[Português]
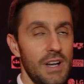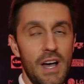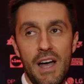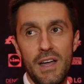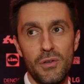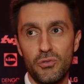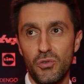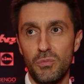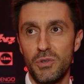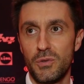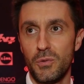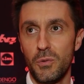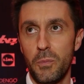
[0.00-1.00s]
Ah, eu sou
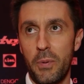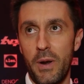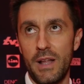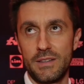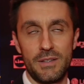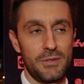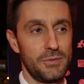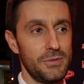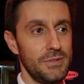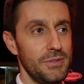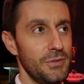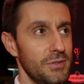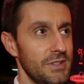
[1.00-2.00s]
muito prático
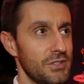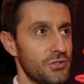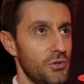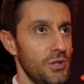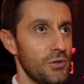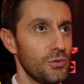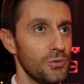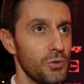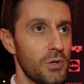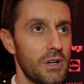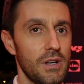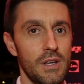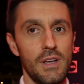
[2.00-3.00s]
no, na escolha do
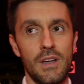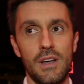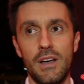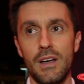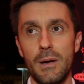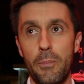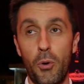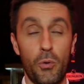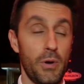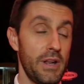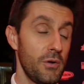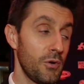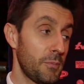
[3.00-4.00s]
look. Uh,
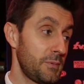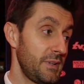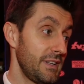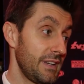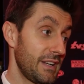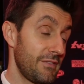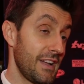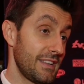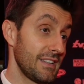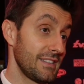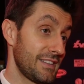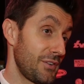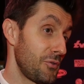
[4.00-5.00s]
procurei não repetir a gravata
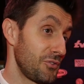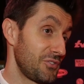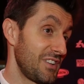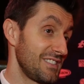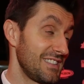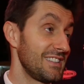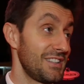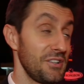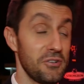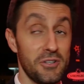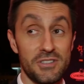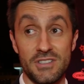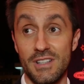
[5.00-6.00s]
em relação aos anos
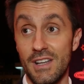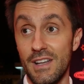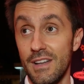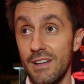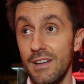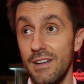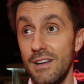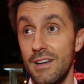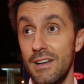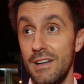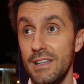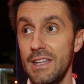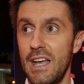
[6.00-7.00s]
anteriores
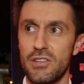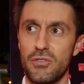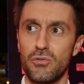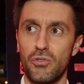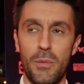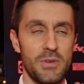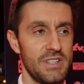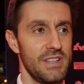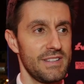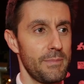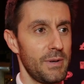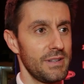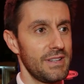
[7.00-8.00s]
uh, e acho que os homens têm
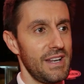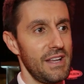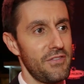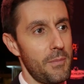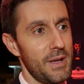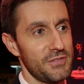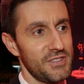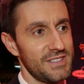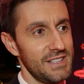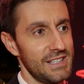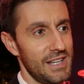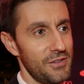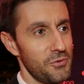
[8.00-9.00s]
sempre a tarefa mais
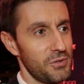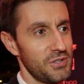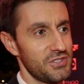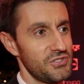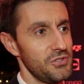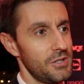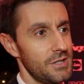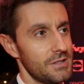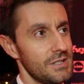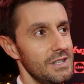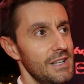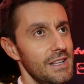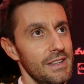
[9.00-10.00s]
facilitada do que as
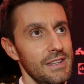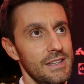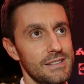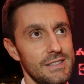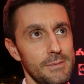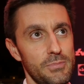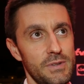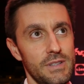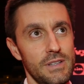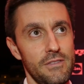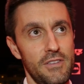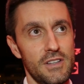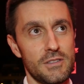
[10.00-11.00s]
senhoras neste tipo
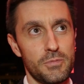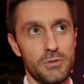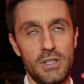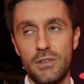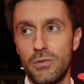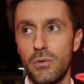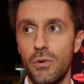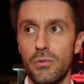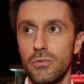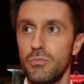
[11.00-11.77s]
de eventos, portanto eu